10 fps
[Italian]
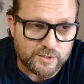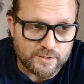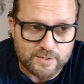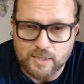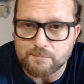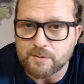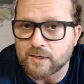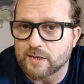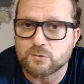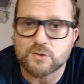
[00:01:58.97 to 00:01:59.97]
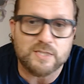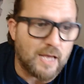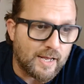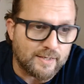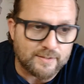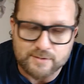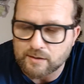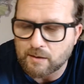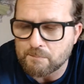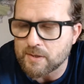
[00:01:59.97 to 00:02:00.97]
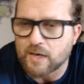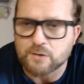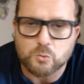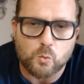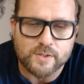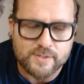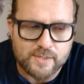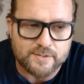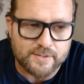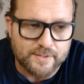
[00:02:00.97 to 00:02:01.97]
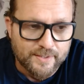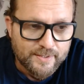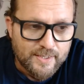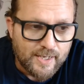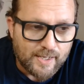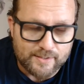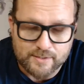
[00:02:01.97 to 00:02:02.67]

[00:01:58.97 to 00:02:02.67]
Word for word: sarebbe in caso Zidane, sarebbe in caso qualsiasi allenatore